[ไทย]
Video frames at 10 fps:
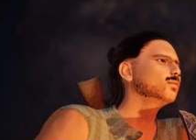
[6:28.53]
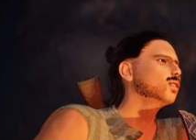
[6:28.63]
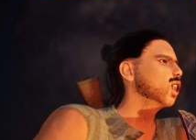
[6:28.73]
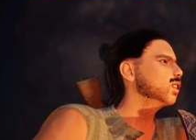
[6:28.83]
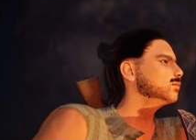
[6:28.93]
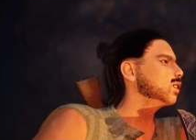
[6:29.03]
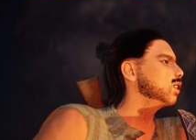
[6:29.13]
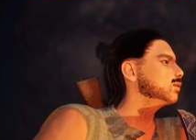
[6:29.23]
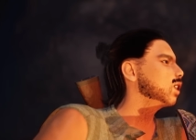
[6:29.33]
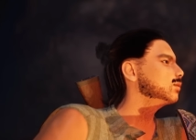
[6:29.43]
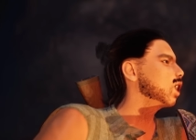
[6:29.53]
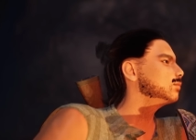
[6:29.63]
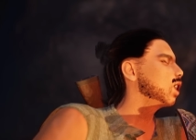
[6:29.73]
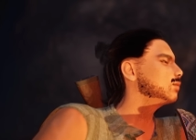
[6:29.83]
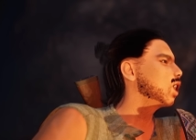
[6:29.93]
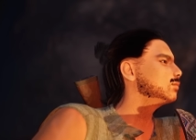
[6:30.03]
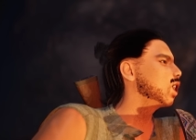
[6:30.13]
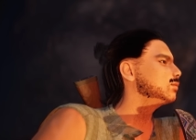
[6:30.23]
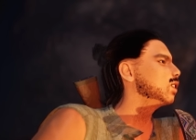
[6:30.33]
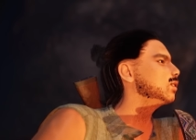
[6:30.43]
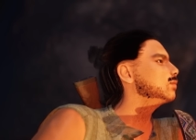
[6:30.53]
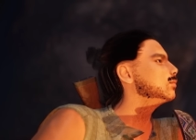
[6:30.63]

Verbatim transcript: เห็นรอยเลือดมันหยดเป็นทางเข้าไปในพง